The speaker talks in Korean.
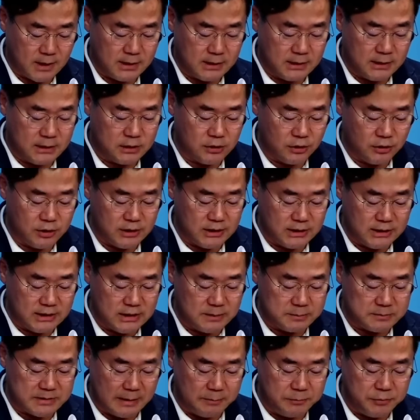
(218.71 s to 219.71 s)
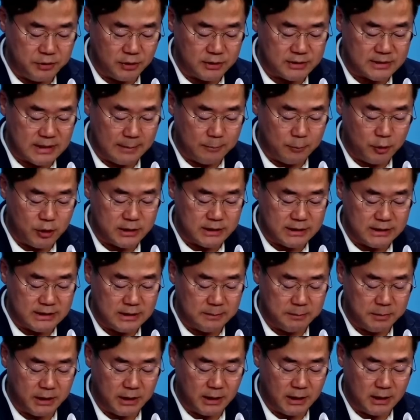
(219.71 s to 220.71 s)
2023년 3월
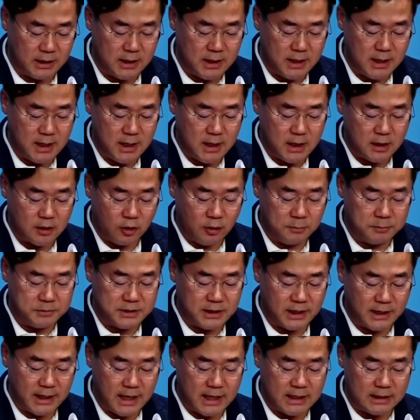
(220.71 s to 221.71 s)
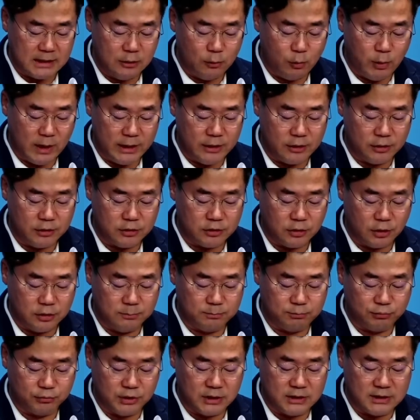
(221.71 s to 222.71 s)
21일 검찰의 이화영
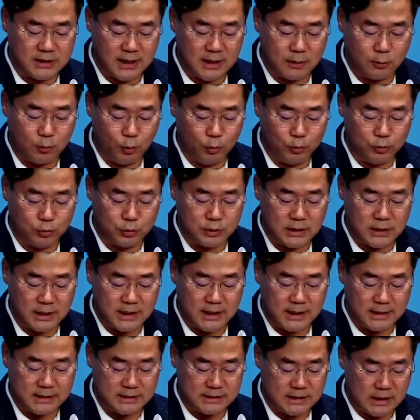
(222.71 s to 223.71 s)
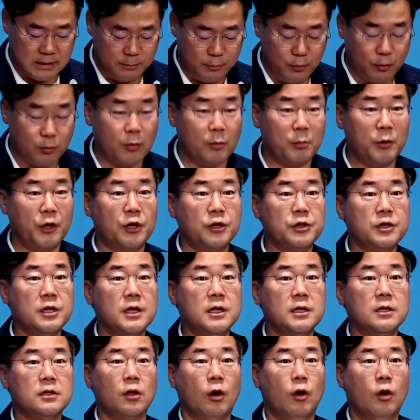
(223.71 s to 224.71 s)
전 부지사 공소장까지 살펴보면
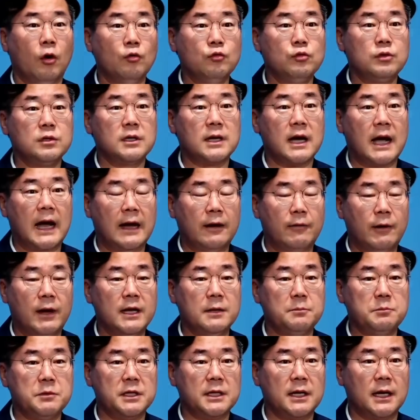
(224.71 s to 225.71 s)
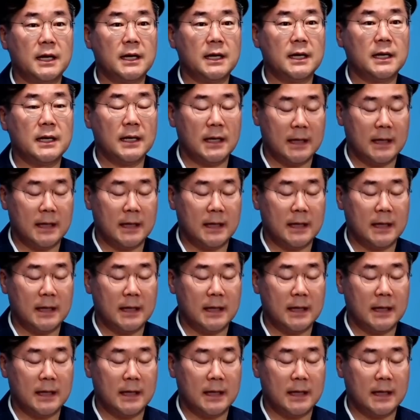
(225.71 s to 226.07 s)
더욱 가관입니다.